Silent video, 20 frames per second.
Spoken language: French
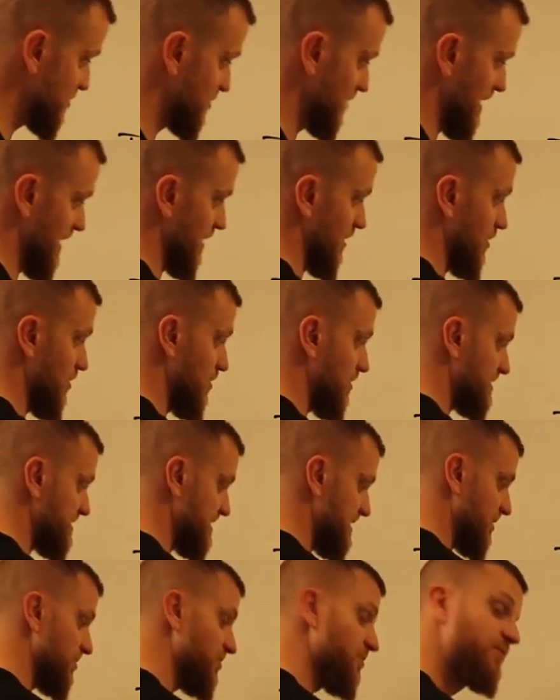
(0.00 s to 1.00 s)
tu as
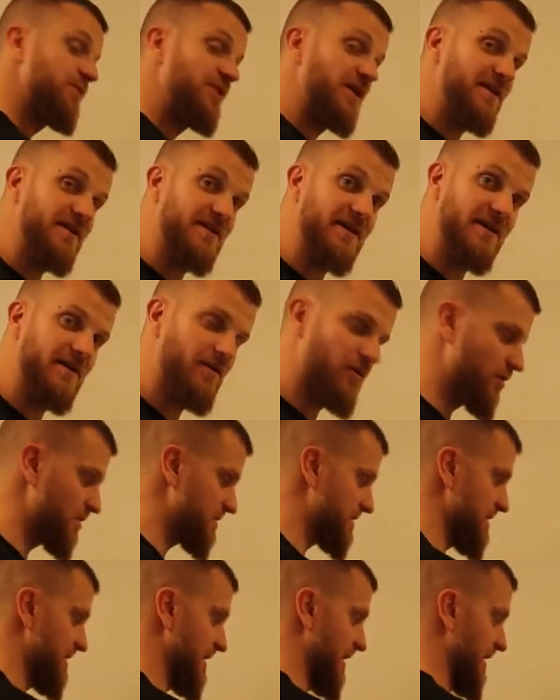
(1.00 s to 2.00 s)
auxiliaire de modalité,
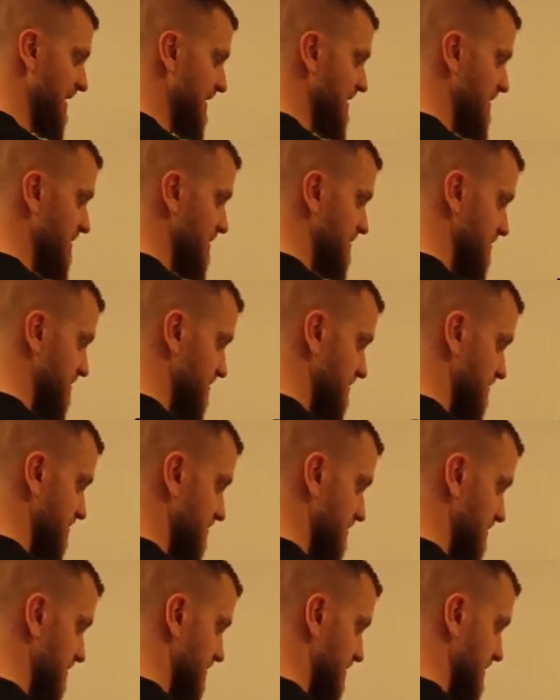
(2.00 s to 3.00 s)
auxiliaire 1,
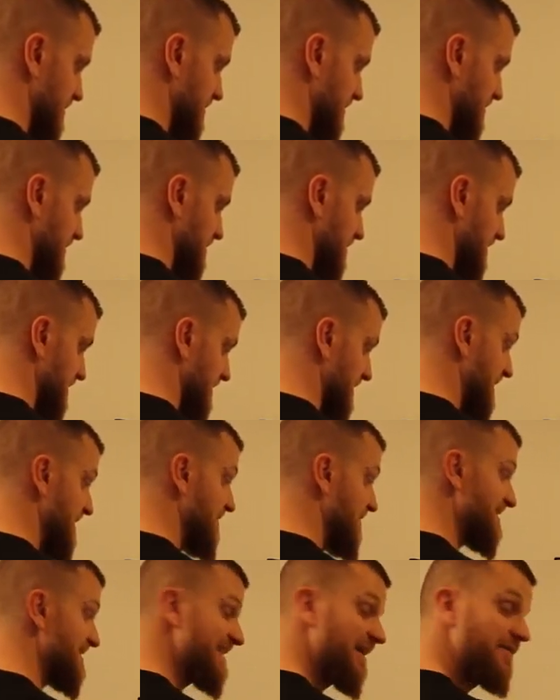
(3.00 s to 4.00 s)
qui
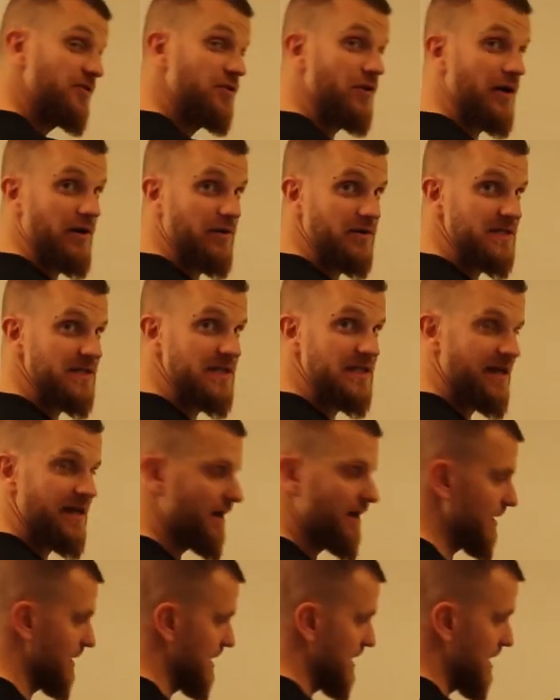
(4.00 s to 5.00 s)
va servir de verbe
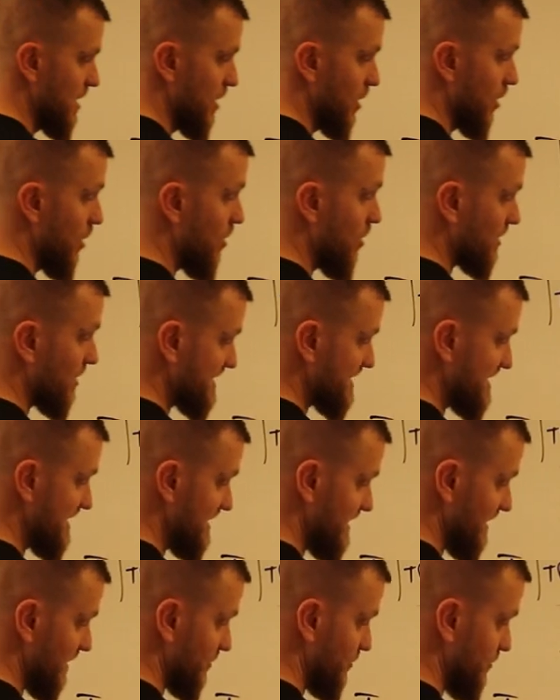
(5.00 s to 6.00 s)
auxiliaire,
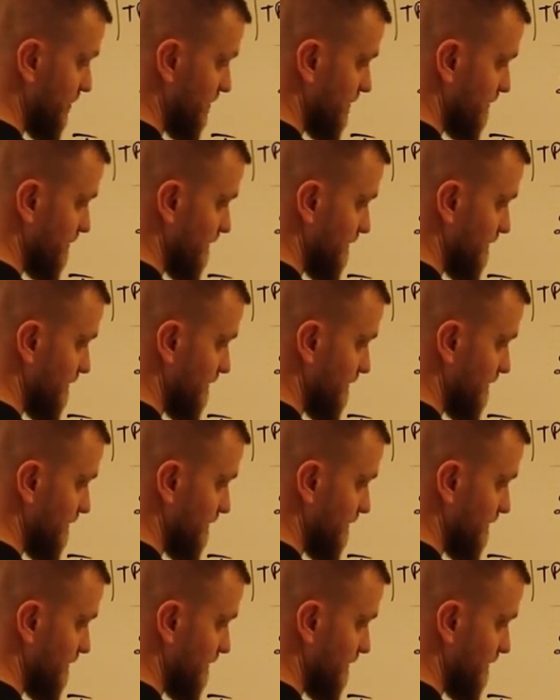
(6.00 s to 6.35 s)
auxiliaire 2,